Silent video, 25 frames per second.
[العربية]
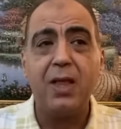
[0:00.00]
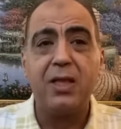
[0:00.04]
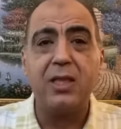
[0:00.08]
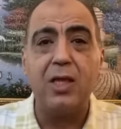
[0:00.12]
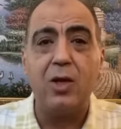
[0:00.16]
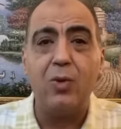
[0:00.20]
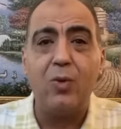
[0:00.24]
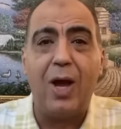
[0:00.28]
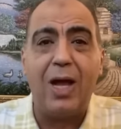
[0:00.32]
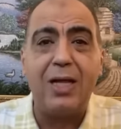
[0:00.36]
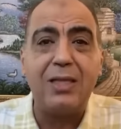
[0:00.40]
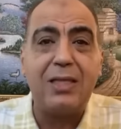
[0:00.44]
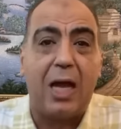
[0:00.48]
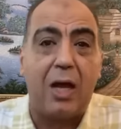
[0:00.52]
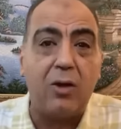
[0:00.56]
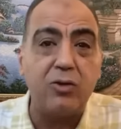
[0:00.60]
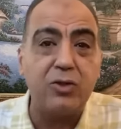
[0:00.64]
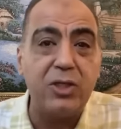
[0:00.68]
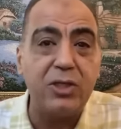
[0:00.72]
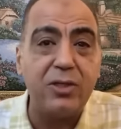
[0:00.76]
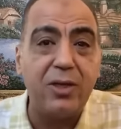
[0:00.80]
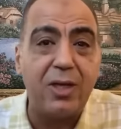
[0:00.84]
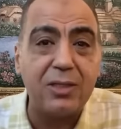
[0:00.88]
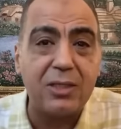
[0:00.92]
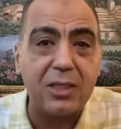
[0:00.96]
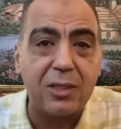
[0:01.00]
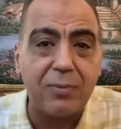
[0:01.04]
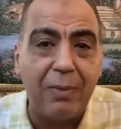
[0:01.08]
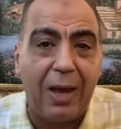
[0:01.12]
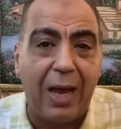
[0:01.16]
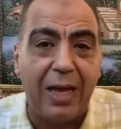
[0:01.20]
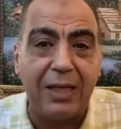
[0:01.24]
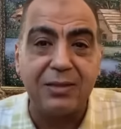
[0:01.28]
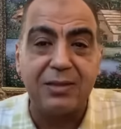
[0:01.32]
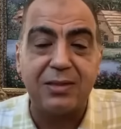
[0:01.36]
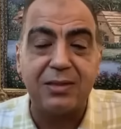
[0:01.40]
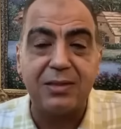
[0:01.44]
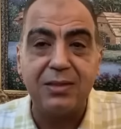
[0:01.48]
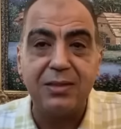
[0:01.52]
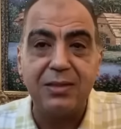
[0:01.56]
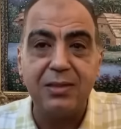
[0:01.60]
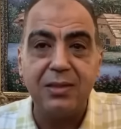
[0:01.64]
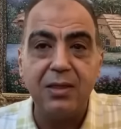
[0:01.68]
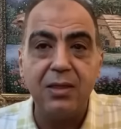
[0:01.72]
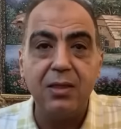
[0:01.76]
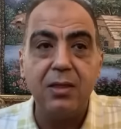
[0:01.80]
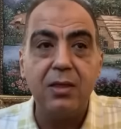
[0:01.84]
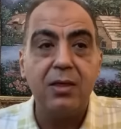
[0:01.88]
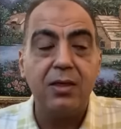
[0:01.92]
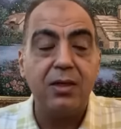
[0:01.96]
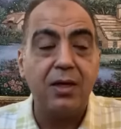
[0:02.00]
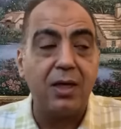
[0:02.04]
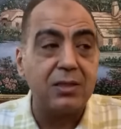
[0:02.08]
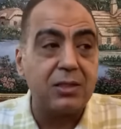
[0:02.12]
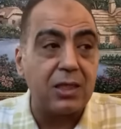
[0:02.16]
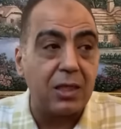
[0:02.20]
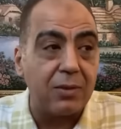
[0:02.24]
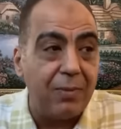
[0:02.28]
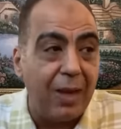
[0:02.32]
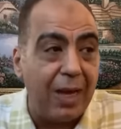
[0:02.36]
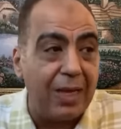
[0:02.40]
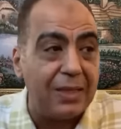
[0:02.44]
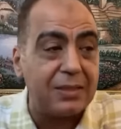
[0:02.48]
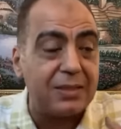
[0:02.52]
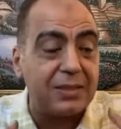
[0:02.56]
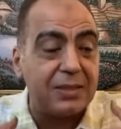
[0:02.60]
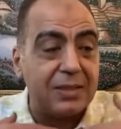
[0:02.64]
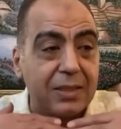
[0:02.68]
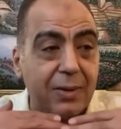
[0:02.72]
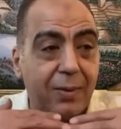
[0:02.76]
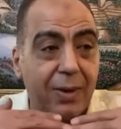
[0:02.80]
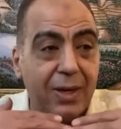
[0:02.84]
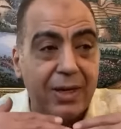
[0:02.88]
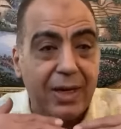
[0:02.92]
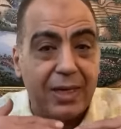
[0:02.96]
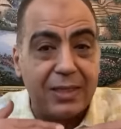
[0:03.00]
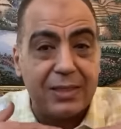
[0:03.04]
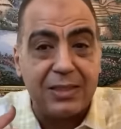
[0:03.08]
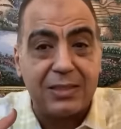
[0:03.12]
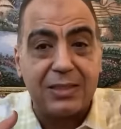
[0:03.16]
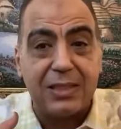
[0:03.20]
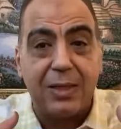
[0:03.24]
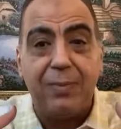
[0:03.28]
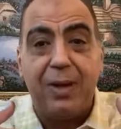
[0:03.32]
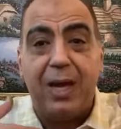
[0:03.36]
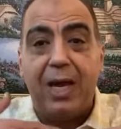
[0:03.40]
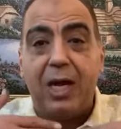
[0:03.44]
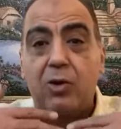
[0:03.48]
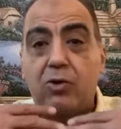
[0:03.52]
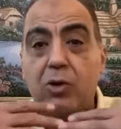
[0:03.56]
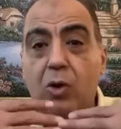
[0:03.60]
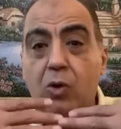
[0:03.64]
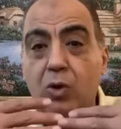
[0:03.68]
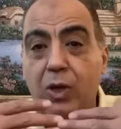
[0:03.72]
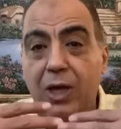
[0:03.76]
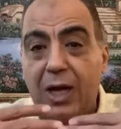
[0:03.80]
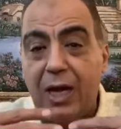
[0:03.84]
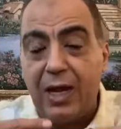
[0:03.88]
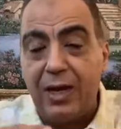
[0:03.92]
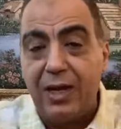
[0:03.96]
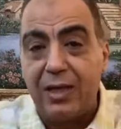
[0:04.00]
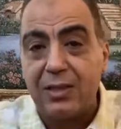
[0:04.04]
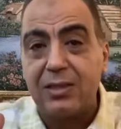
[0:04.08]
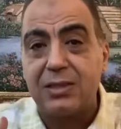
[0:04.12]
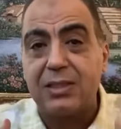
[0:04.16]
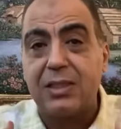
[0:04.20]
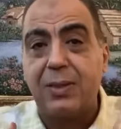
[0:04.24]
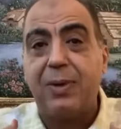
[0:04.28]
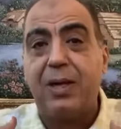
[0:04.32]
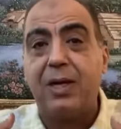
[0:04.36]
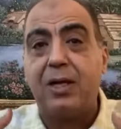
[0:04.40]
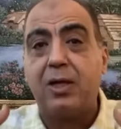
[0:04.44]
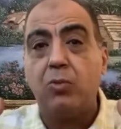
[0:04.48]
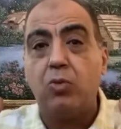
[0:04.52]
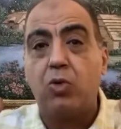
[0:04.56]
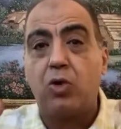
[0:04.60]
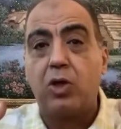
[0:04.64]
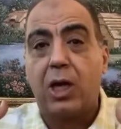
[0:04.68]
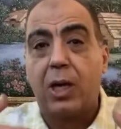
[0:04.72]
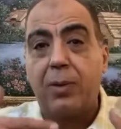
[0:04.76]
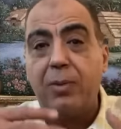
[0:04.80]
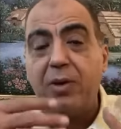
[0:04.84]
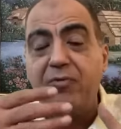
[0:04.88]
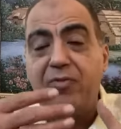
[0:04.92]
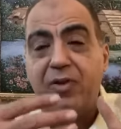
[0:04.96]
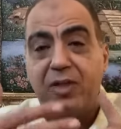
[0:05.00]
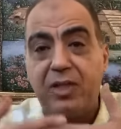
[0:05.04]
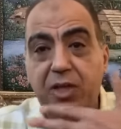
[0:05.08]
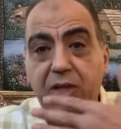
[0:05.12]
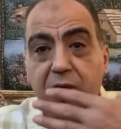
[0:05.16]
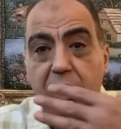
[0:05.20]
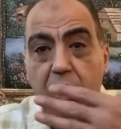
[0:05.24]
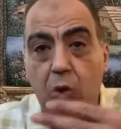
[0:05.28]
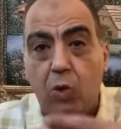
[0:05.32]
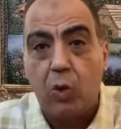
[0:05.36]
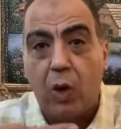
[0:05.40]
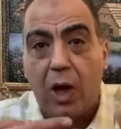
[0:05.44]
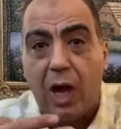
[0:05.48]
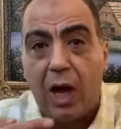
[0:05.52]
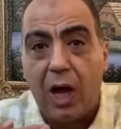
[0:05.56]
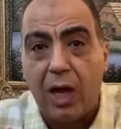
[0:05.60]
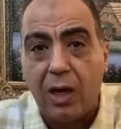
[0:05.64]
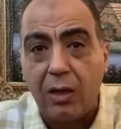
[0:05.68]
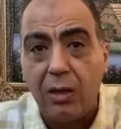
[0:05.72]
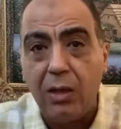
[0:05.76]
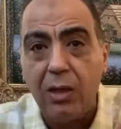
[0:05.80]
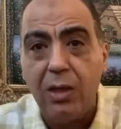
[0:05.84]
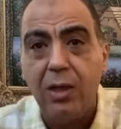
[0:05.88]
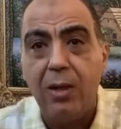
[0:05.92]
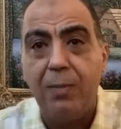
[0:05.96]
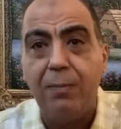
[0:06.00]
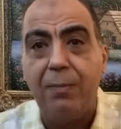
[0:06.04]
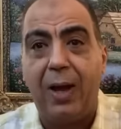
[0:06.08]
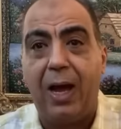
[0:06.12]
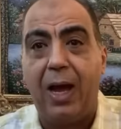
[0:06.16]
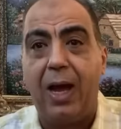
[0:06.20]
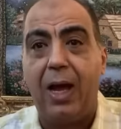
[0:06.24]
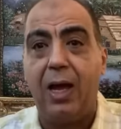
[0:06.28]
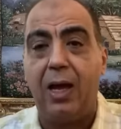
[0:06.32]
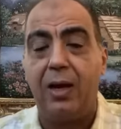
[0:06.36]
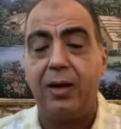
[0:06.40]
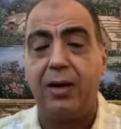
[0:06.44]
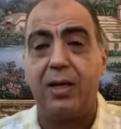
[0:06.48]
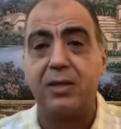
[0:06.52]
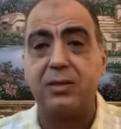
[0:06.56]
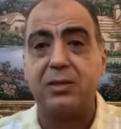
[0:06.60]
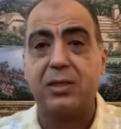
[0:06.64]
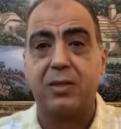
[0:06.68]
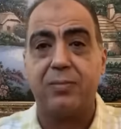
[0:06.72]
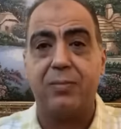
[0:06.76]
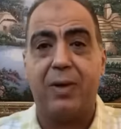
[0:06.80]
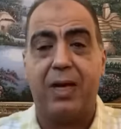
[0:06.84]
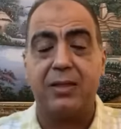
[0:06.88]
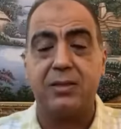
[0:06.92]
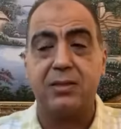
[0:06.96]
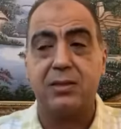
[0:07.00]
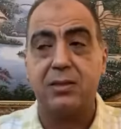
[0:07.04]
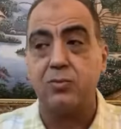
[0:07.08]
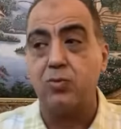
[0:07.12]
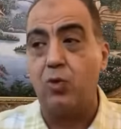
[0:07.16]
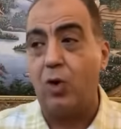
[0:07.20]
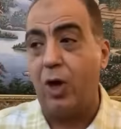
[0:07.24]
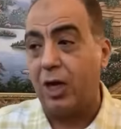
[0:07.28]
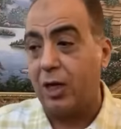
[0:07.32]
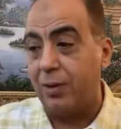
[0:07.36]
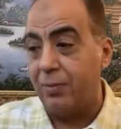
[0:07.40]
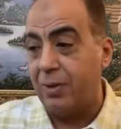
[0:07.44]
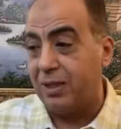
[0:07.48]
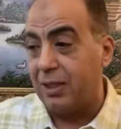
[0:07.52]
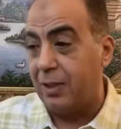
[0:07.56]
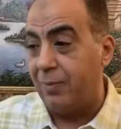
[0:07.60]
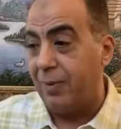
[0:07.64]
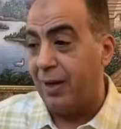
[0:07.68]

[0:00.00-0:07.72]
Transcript: دلوقتي عاوزين ناصر منسي، ناصر منسي زمان نادي الزمالك ووكلاء نادي الزمالك المقربين فاتحين حوار مع ناصر منسي مهاجم نادي